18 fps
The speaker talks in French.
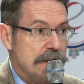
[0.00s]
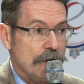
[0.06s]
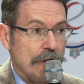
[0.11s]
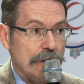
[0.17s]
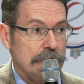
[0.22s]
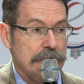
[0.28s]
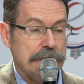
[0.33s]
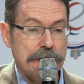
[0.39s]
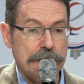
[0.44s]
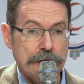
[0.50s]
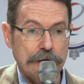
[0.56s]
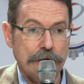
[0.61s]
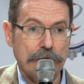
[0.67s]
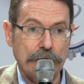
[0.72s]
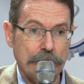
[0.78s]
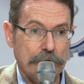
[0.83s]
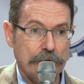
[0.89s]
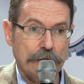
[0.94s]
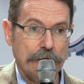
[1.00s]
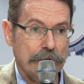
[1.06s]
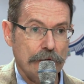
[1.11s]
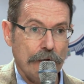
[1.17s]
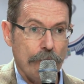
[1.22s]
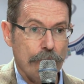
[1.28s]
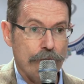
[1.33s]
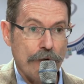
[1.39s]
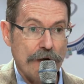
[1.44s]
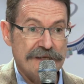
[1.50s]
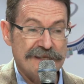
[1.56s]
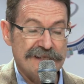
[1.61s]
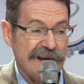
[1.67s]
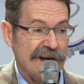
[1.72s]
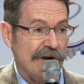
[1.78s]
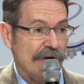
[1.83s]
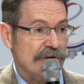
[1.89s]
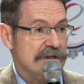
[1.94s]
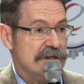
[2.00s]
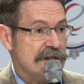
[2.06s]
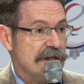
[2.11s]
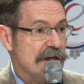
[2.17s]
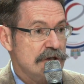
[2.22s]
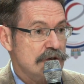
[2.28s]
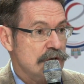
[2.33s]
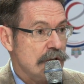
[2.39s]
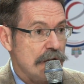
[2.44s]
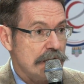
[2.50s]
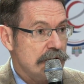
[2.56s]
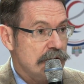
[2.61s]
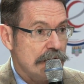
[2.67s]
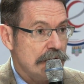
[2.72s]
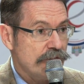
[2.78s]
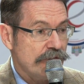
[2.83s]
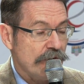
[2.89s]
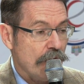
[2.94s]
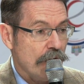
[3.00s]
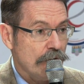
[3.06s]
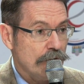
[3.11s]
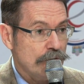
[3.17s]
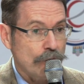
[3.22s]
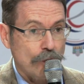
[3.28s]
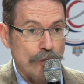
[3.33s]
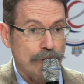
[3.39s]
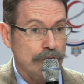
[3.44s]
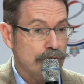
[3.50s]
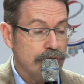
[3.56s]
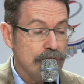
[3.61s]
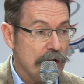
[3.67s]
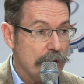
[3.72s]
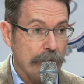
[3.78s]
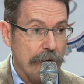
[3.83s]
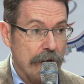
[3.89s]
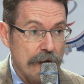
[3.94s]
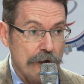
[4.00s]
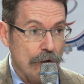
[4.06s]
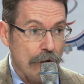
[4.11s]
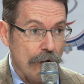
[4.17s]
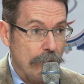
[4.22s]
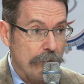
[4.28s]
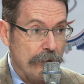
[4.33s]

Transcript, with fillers: qui, emploie 56 nationalités différentes, dont tous les pays que européens, vous